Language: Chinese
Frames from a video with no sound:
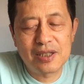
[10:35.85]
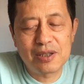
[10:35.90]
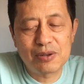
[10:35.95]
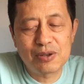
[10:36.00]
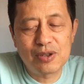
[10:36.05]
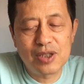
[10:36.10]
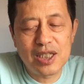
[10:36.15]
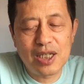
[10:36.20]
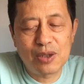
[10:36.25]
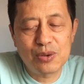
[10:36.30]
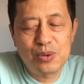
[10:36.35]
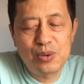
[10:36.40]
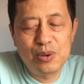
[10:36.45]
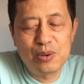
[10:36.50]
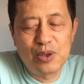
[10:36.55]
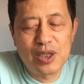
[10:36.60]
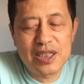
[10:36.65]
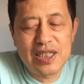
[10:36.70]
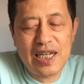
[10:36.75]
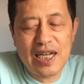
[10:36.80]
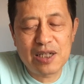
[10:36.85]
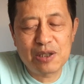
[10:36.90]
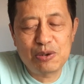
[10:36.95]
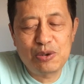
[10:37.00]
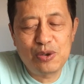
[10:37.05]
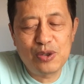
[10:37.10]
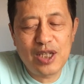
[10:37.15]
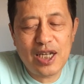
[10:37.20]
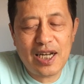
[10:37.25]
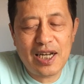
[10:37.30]
他说讲距我家的
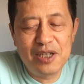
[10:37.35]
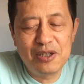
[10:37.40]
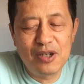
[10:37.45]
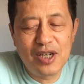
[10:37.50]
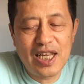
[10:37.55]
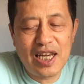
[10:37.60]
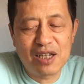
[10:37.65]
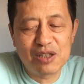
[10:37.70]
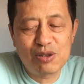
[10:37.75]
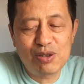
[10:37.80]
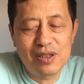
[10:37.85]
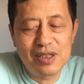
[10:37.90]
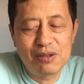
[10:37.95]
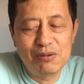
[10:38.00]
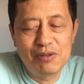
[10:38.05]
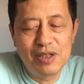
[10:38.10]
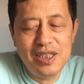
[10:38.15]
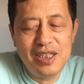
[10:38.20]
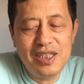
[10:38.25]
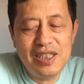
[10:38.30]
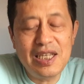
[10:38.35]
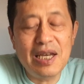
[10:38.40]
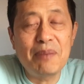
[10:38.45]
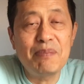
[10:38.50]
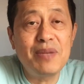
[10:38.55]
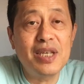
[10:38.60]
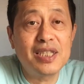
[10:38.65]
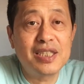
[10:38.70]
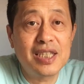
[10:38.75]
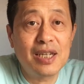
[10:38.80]
距离还有两寸，我已严
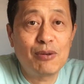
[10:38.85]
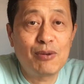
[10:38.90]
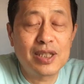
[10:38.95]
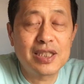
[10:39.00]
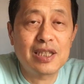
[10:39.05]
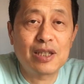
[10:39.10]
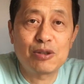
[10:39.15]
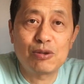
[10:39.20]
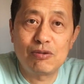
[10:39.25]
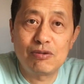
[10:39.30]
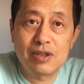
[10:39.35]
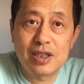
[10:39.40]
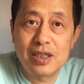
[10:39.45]
密监观察中，